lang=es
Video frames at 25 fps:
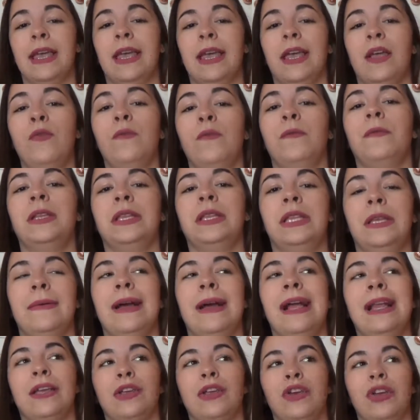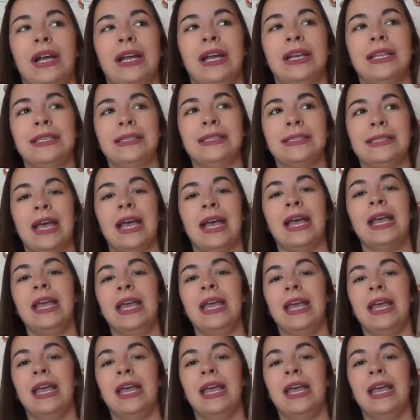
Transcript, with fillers: que es un festival que organiza